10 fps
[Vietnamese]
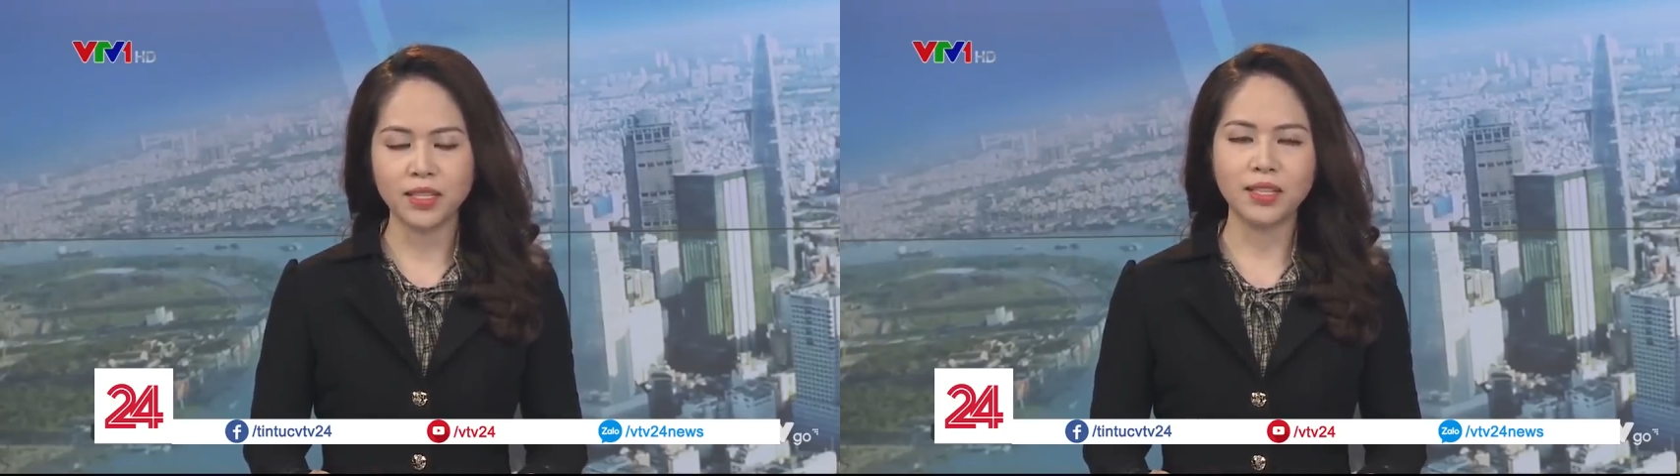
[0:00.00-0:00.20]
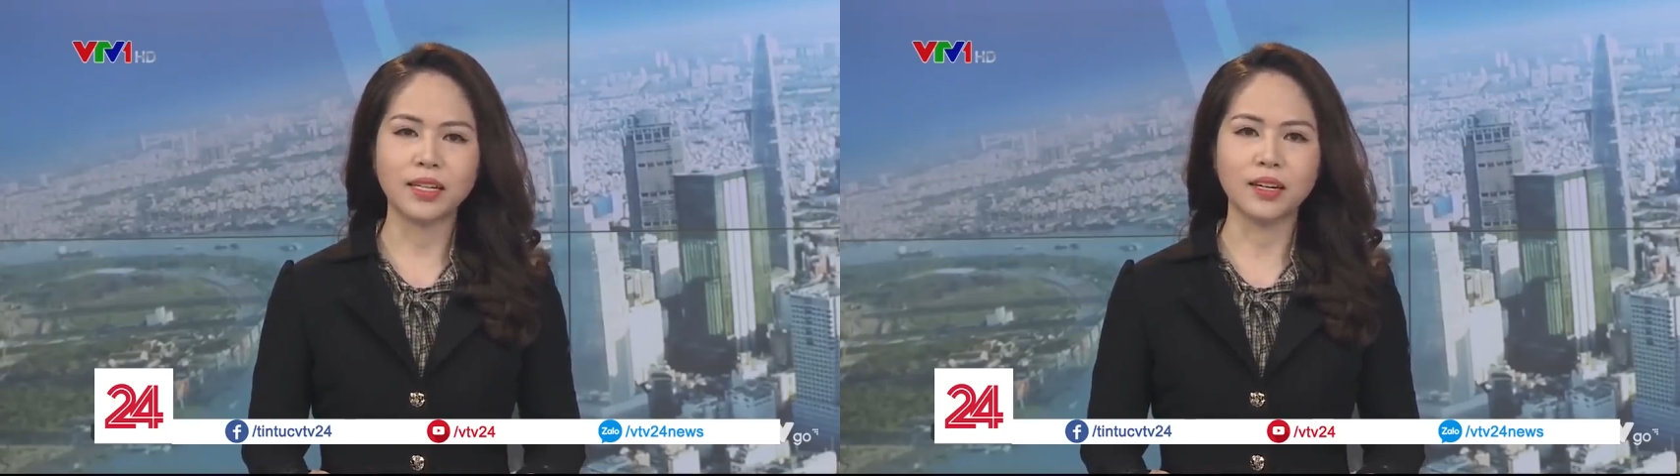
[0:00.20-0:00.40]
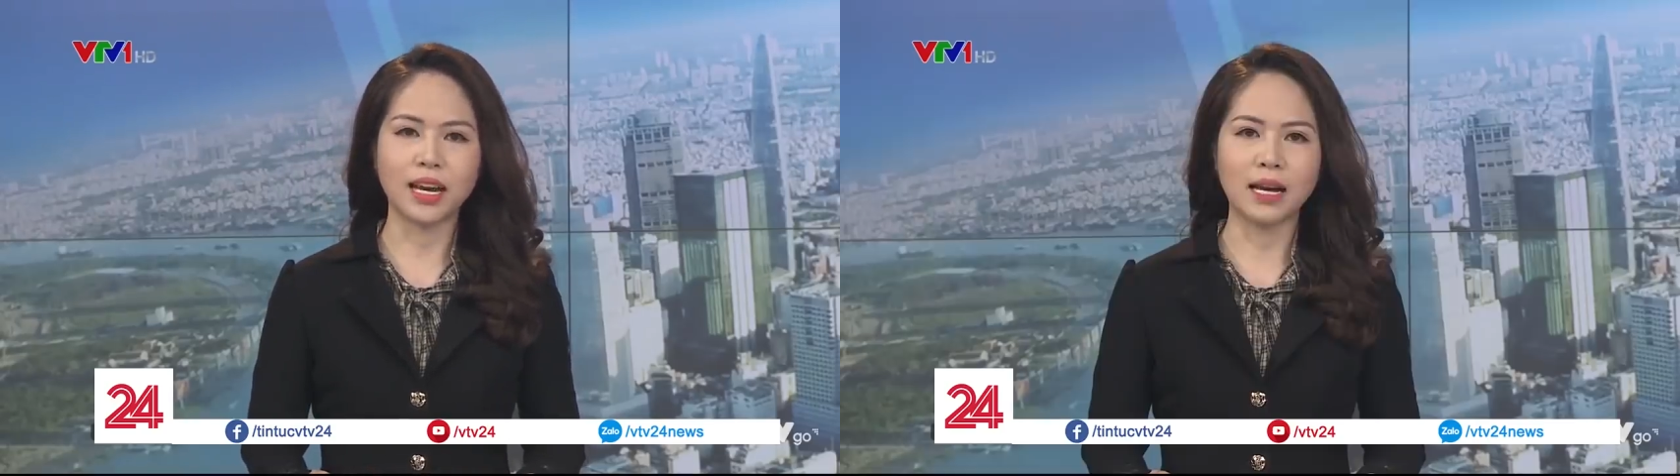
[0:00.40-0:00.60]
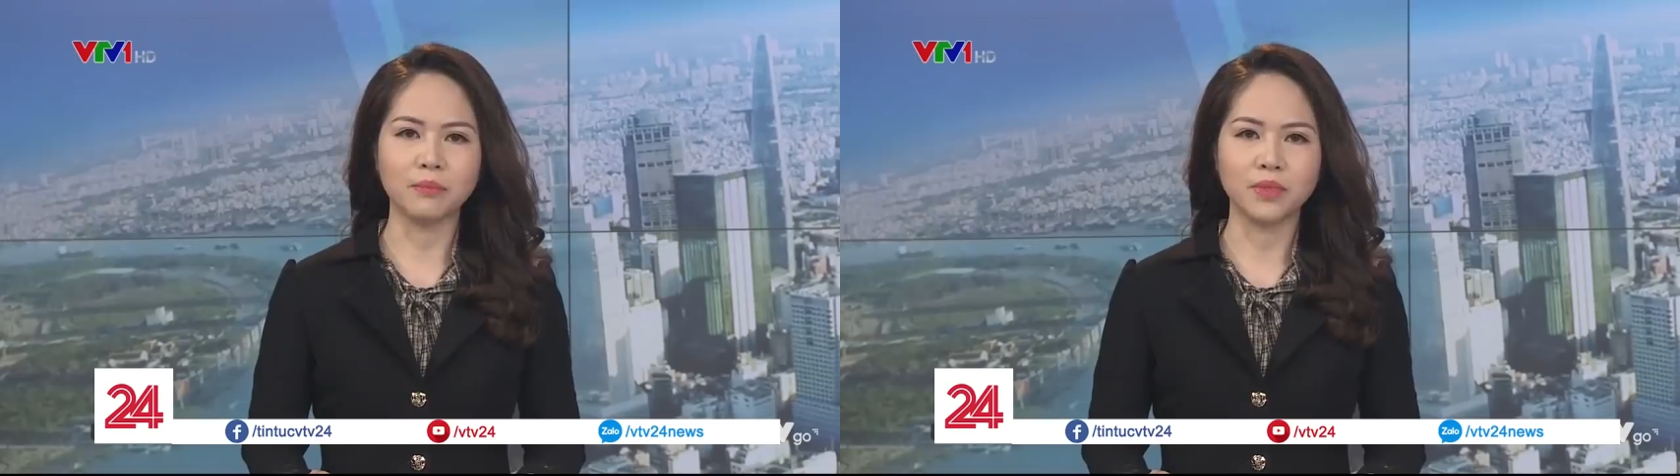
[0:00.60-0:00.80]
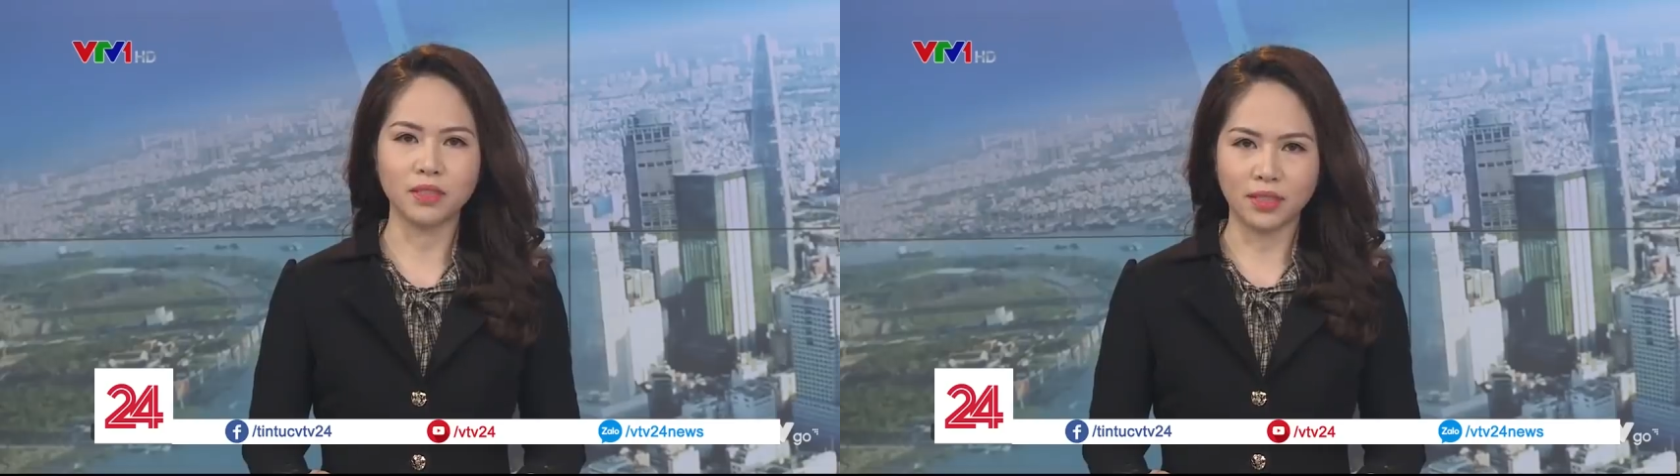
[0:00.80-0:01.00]
nhưng lại được
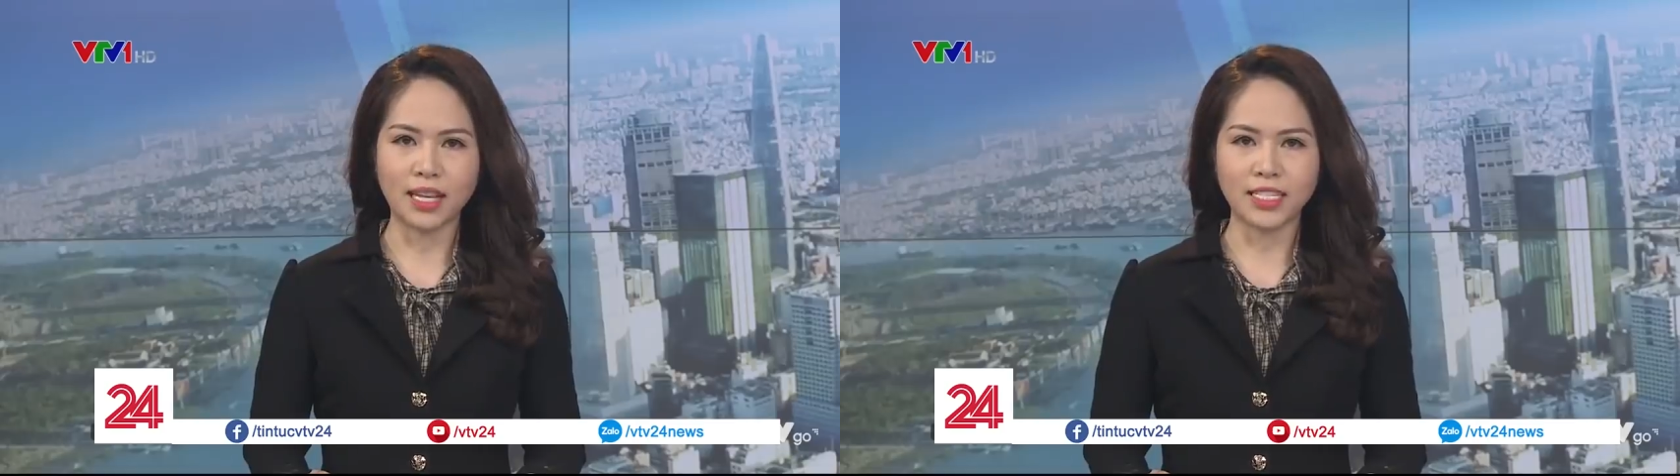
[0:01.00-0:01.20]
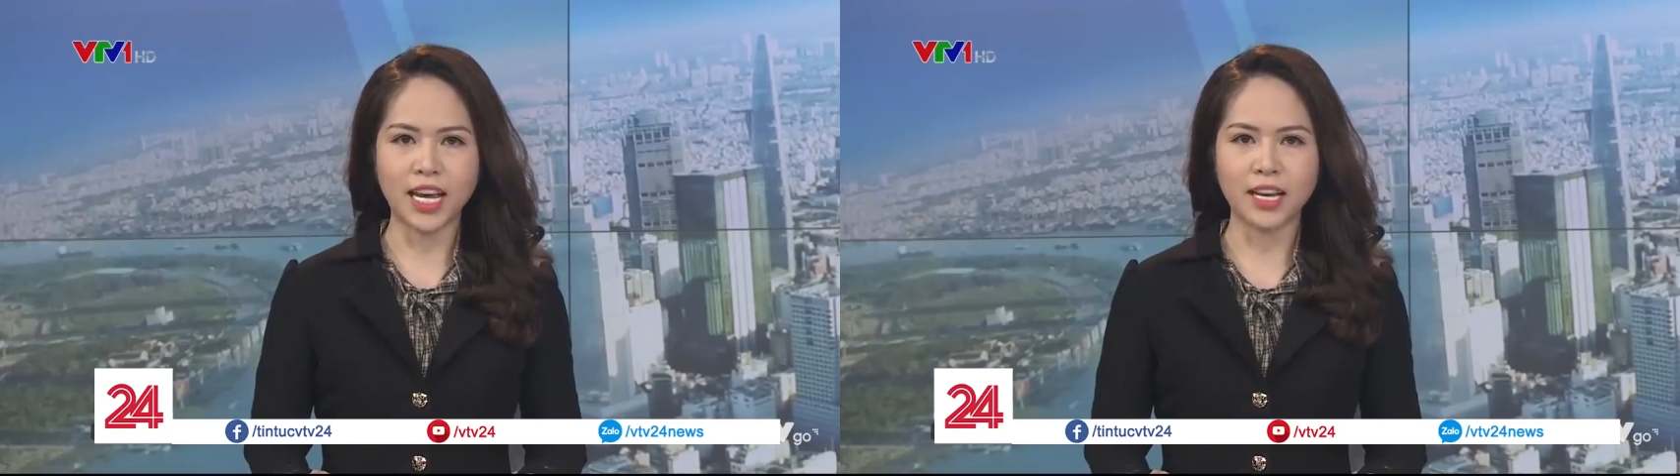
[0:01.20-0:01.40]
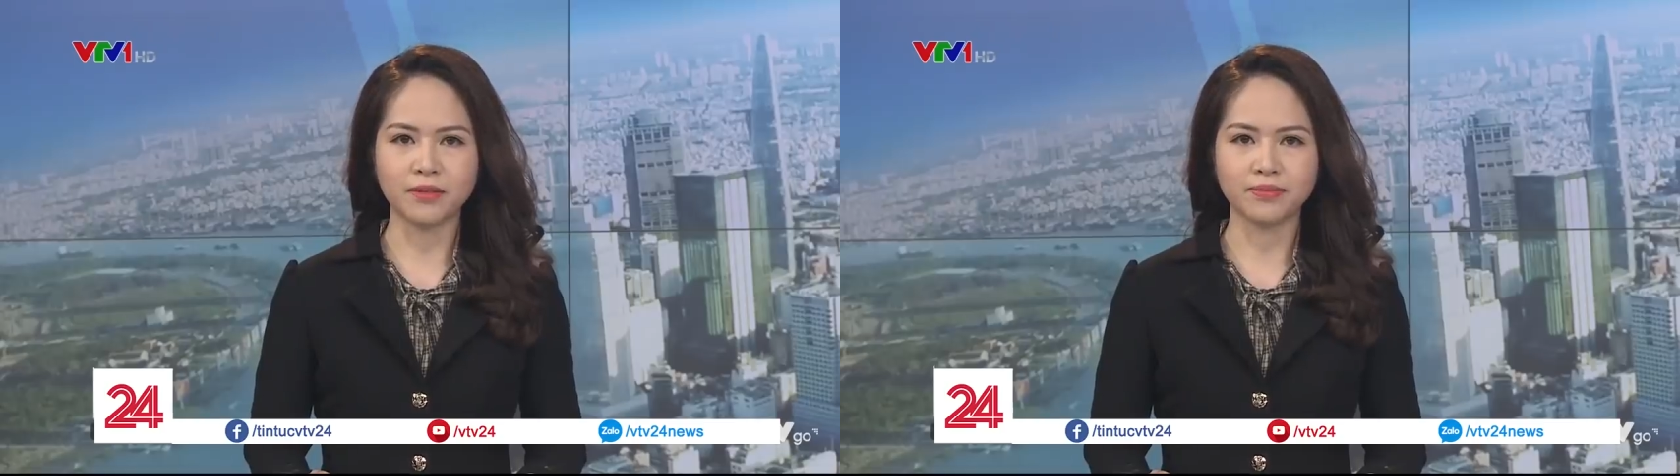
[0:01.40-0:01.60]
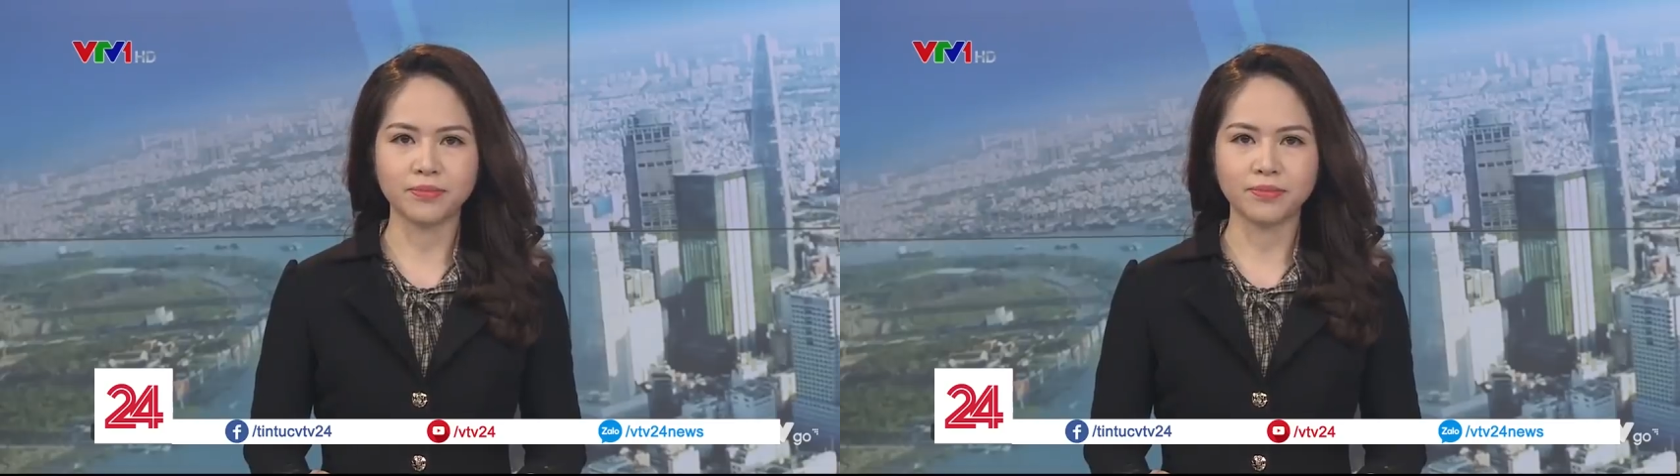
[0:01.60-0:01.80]
làm từ than tre.